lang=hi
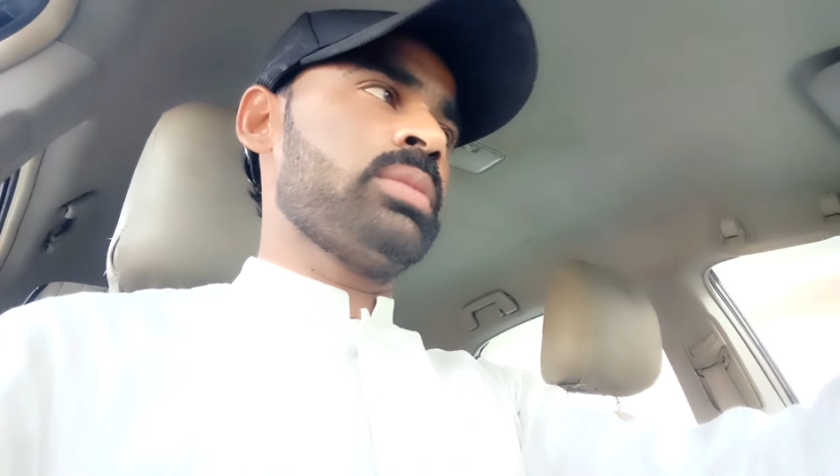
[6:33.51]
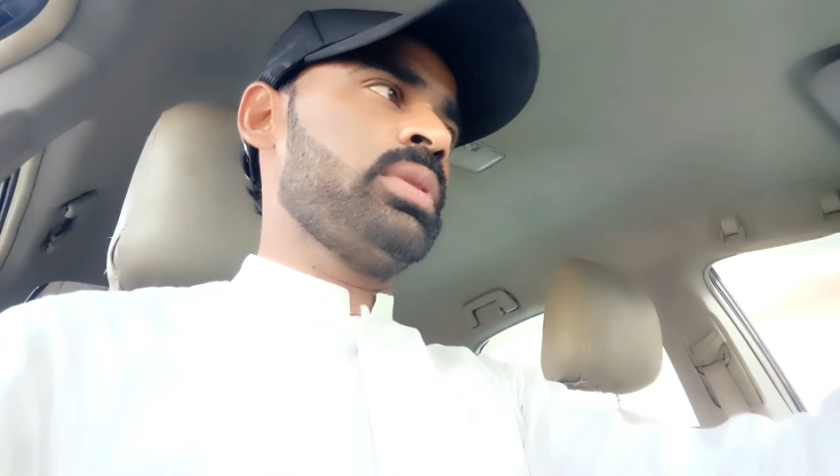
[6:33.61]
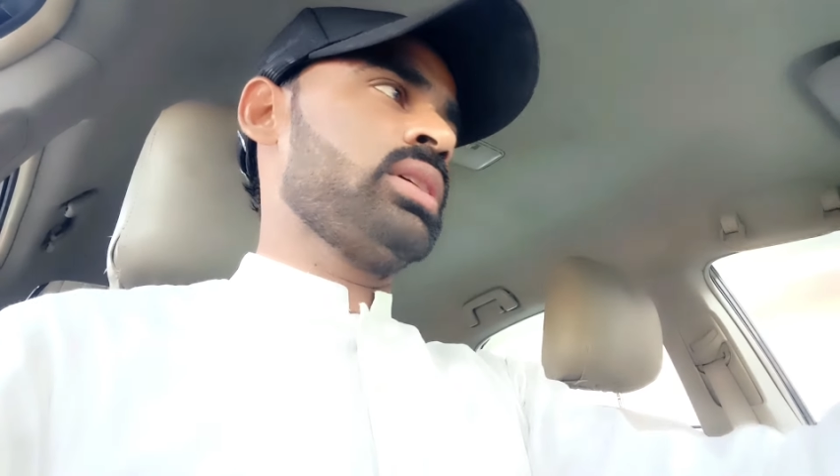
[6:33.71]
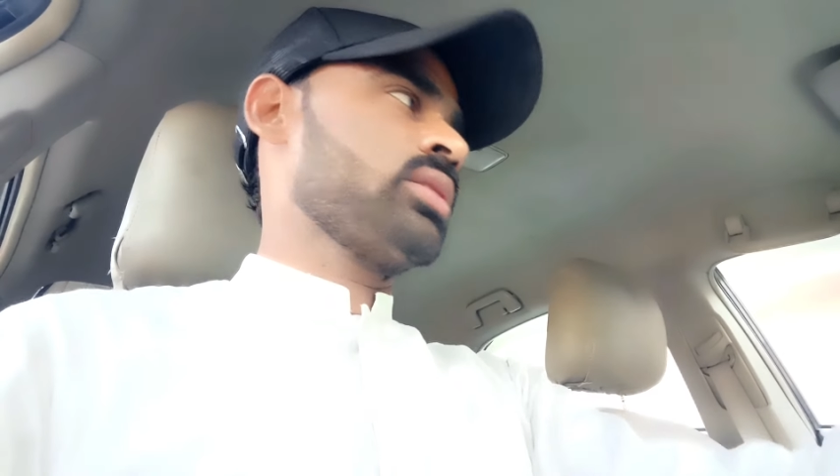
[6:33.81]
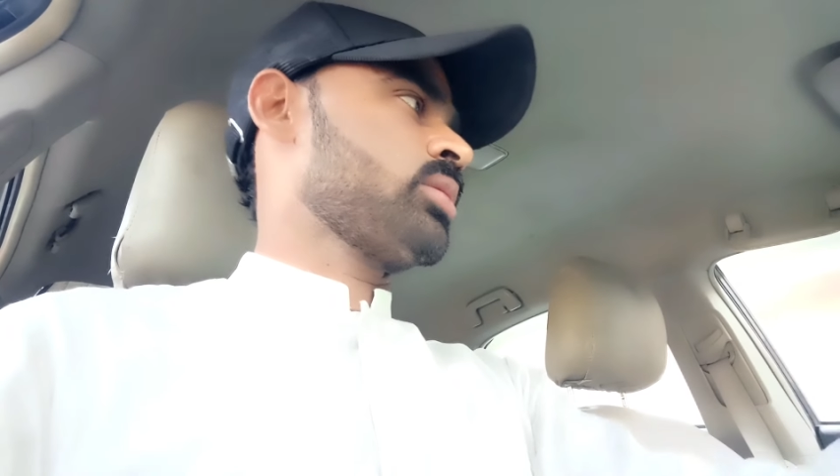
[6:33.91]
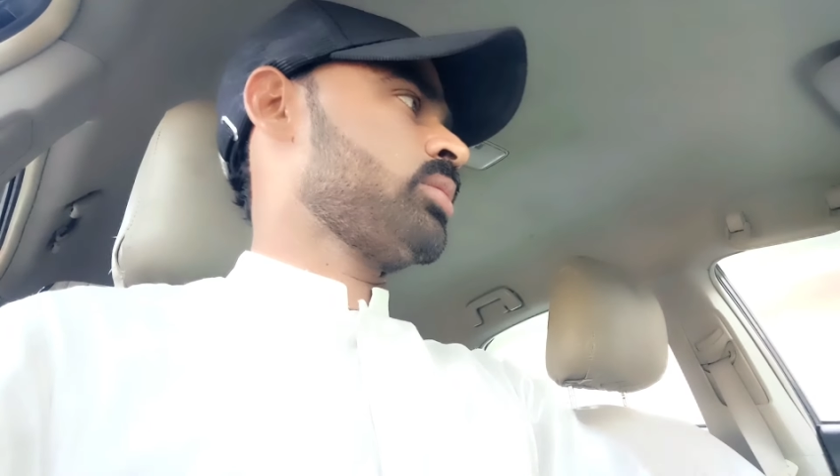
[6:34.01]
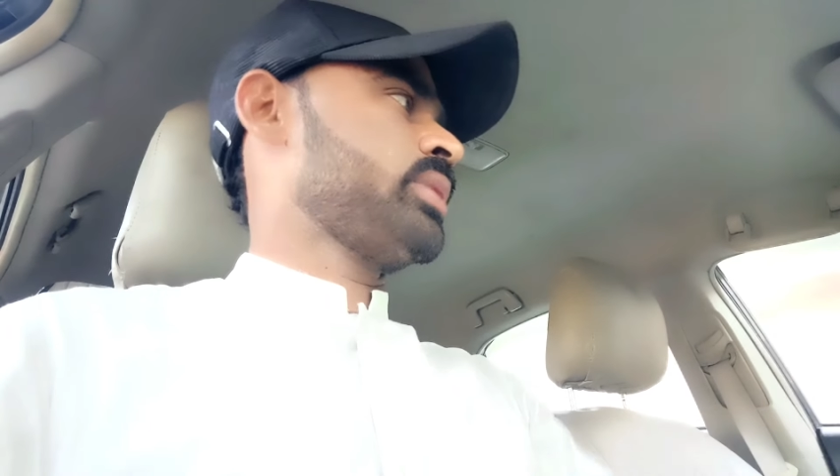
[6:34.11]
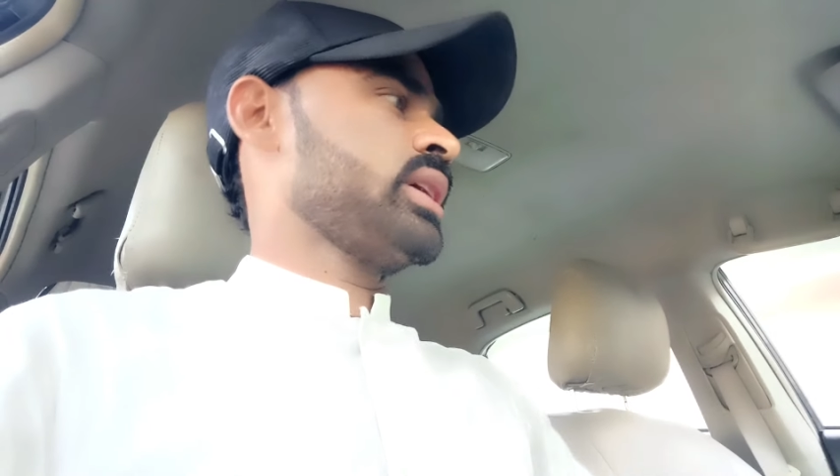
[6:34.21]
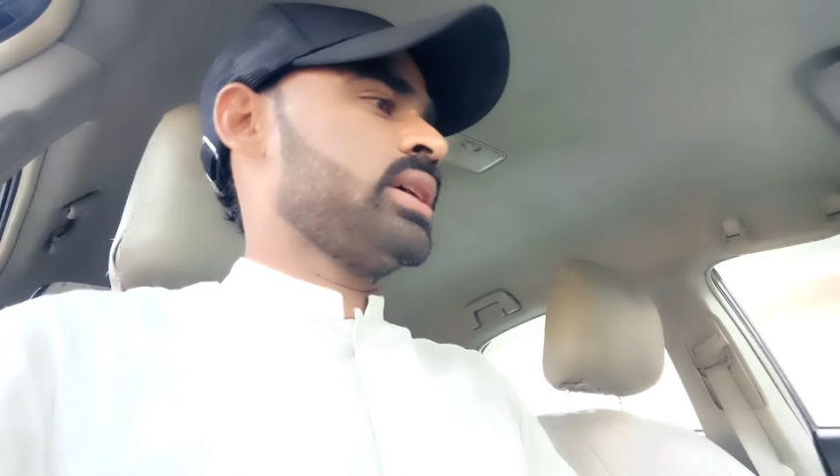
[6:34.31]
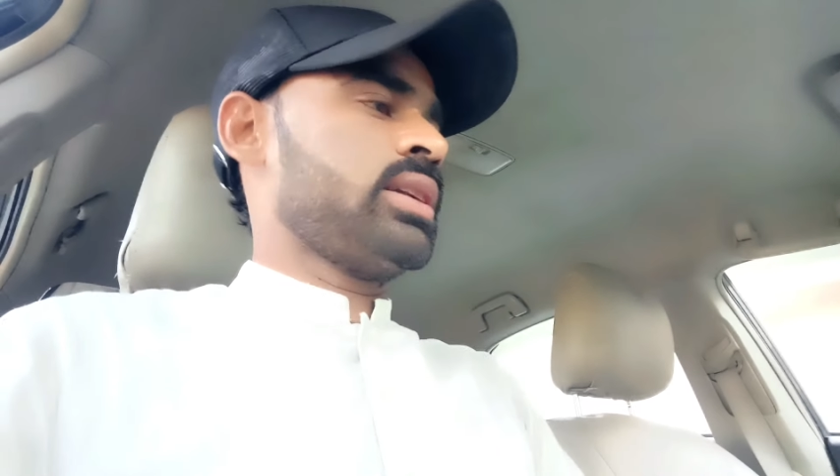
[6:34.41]
तो भाई कह
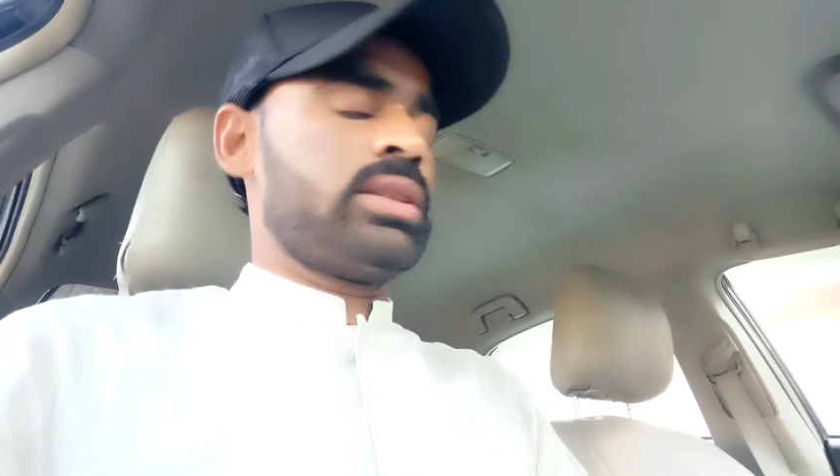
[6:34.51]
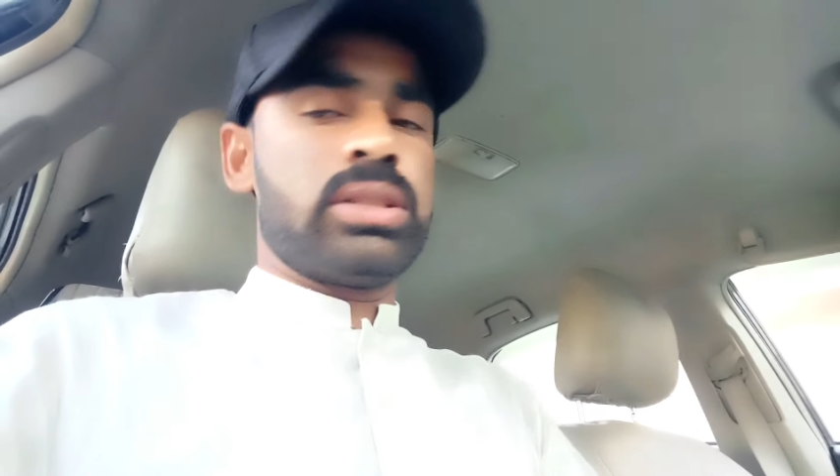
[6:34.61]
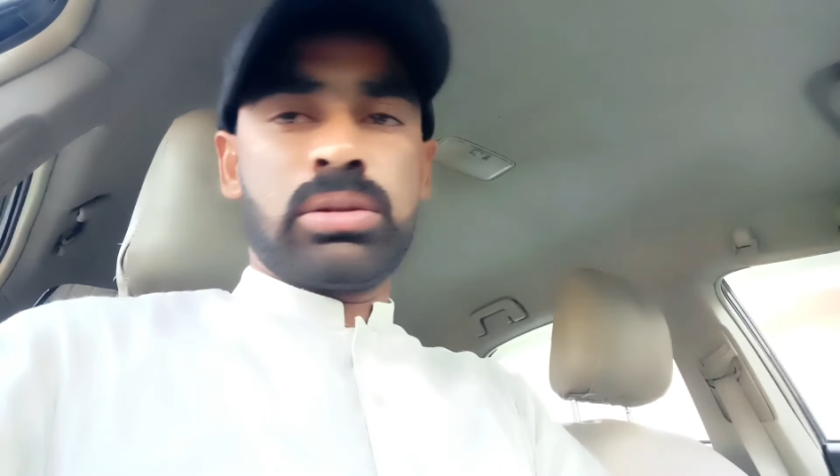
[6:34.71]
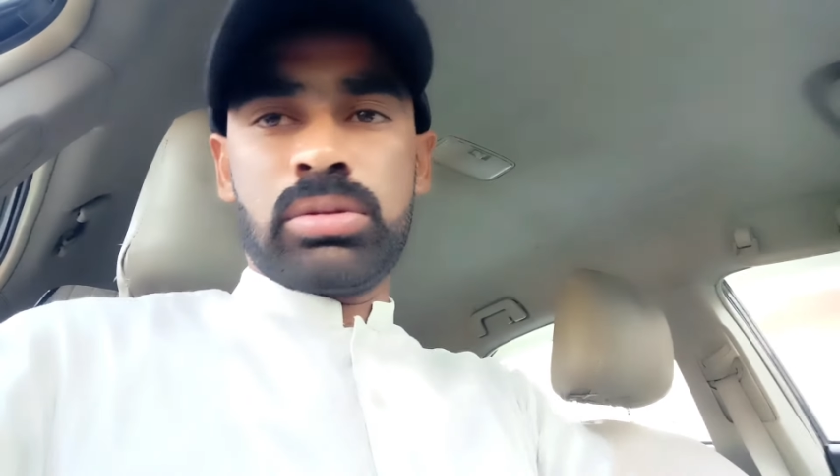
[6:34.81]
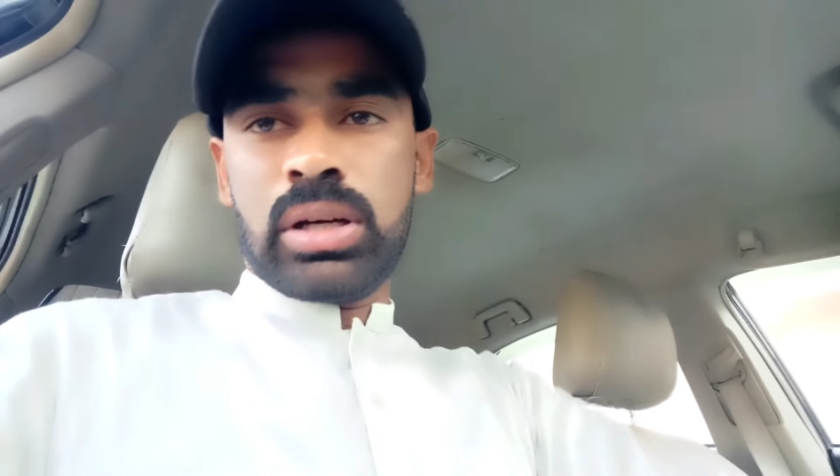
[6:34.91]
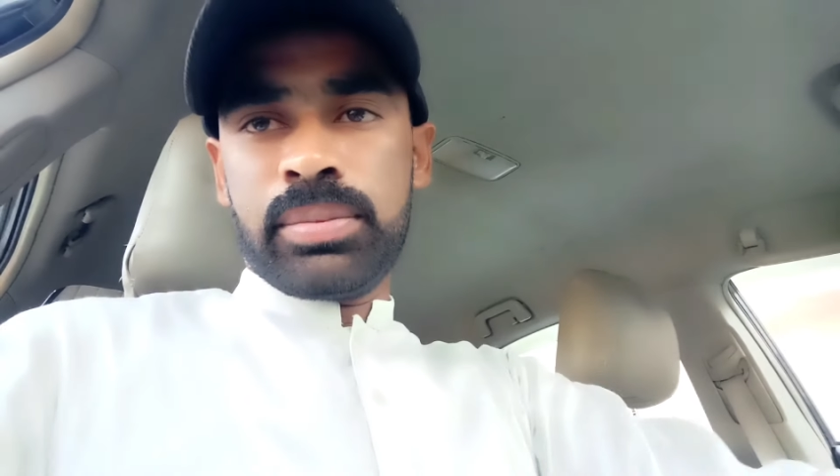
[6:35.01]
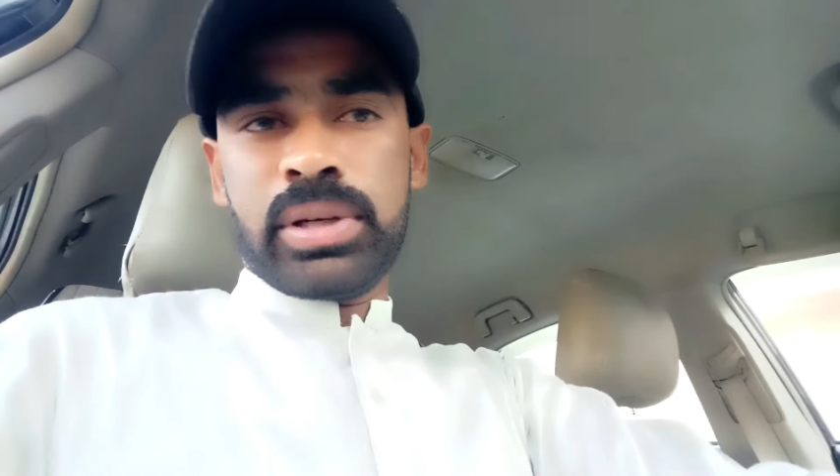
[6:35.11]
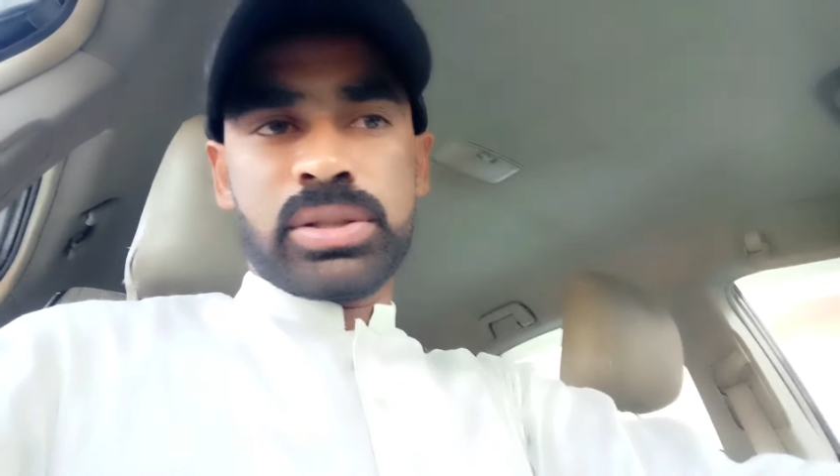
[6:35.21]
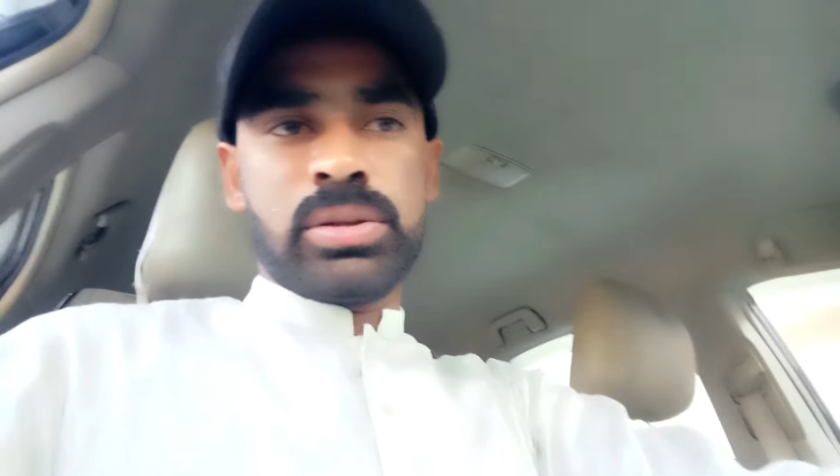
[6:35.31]
रहे थे चलो आप आ जाओ